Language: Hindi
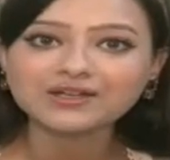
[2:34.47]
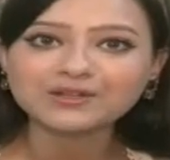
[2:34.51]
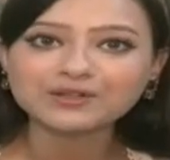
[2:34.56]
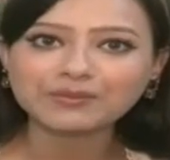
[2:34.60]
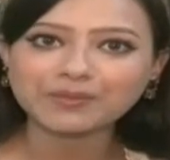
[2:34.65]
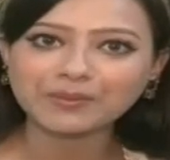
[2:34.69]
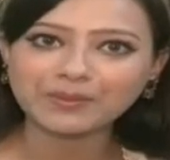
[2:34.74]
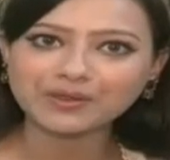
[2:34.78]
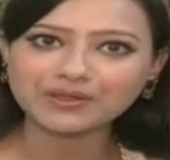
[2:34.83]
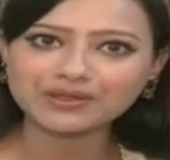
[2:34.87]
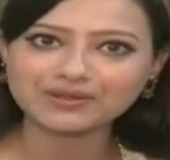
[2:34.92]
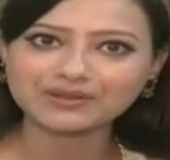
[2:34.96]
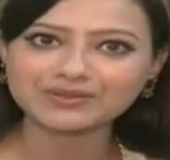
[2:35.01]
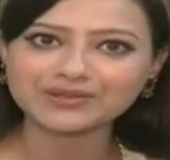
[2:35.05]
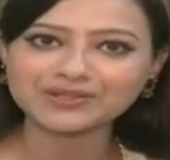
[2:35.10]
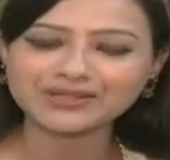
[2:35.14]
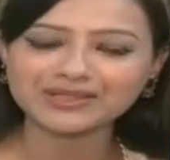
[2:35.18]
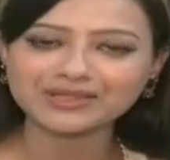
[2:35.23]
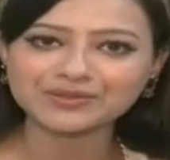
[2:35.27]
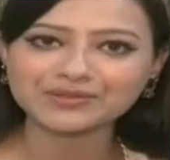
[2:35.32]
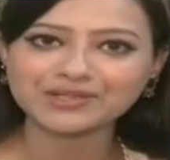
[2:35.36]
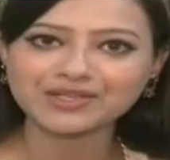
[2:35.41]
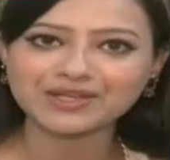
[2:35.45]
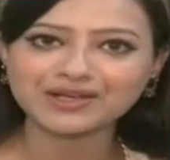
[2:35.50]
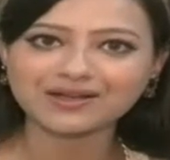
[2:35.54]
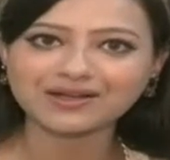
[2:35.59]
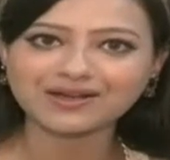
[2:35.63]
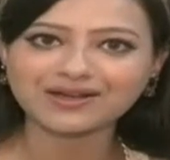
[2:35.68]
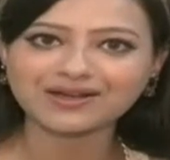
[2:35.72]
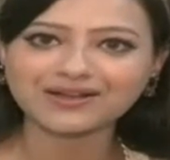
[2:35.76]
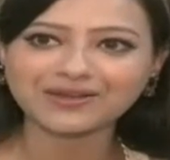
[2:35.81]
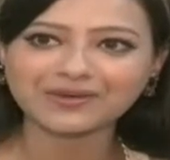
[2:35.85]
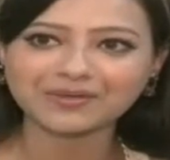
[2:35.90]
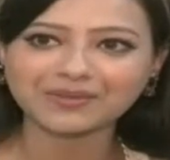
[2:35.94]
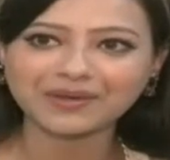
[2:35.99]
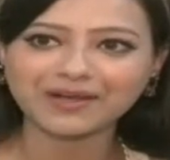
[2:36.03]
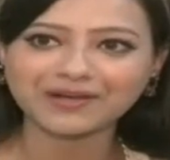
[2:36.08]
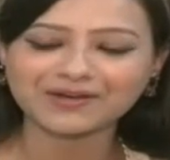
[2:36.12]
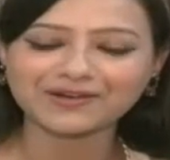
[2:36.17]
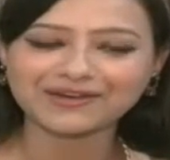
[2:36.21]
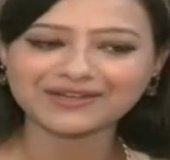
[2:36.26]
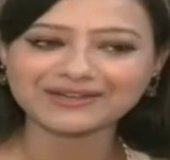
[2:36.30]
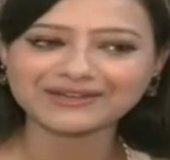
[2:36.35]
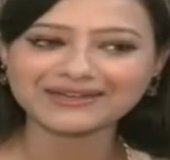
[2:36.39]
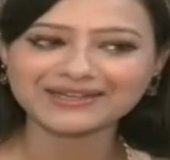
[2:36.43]
तो मैं बहुत नर्वस थी मुझे लगा कि ओ माय
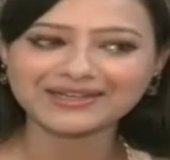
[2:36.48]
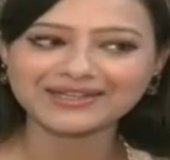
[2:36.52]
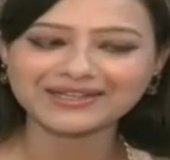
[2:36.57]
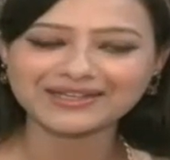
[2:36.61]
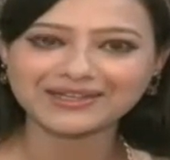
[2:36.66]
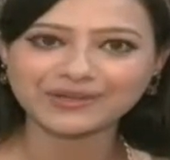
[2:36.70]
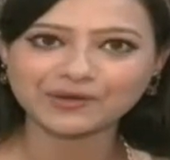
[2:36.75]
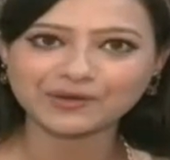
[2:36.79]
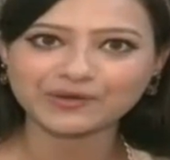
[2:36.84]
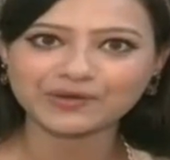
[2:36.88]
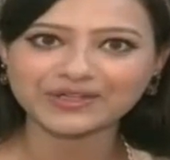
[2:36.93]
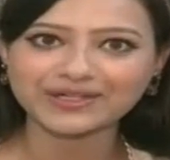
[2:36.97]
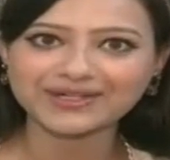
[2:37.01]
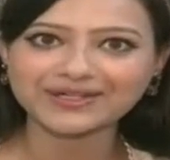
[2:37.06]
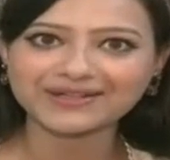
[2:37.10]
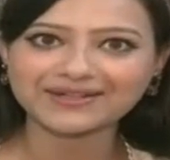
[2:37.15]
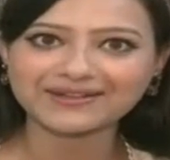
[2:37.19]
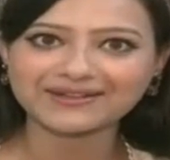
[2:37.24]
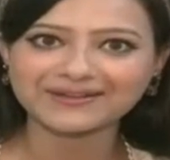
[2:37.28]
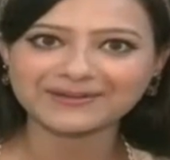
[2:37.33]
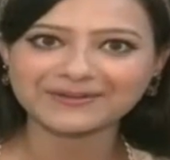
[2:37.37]
गॉड इतनी लड़कियां ऑलरेडी